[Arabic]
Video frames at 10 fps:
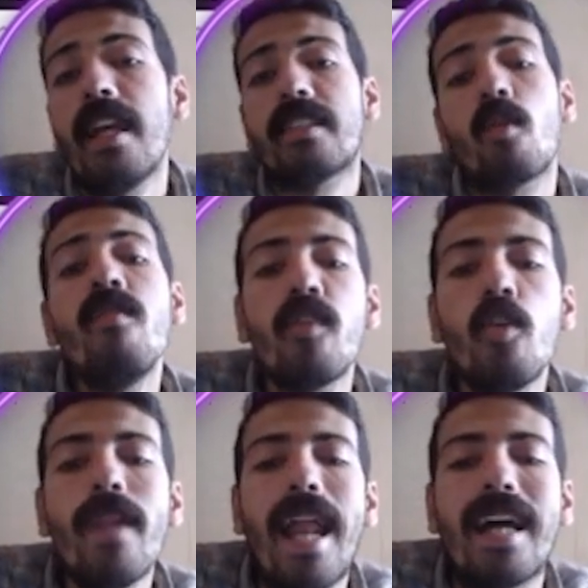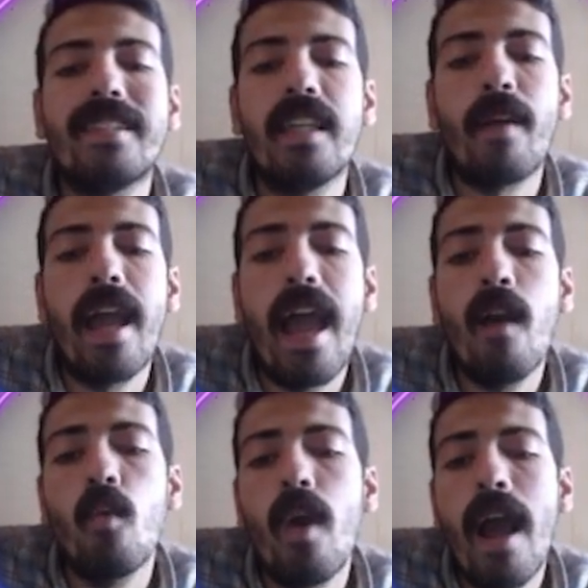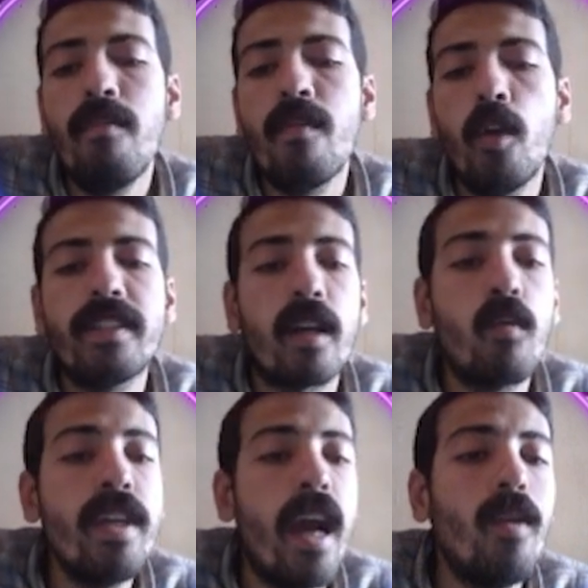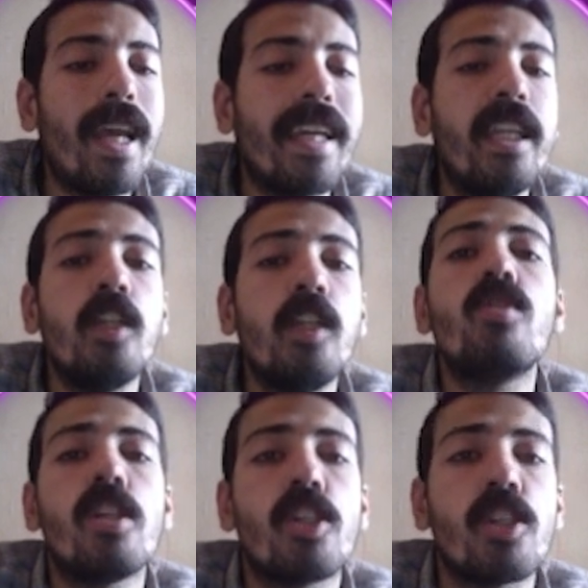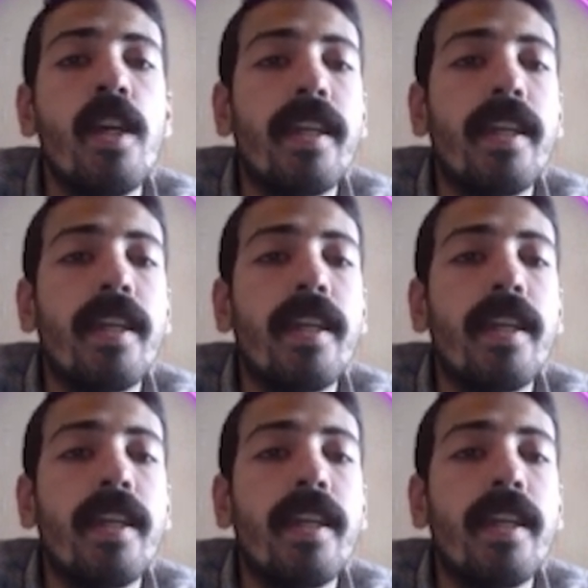التكوين في الجمله العاديه بقى او قبل ما اقول التكوين هقول لك اليوزج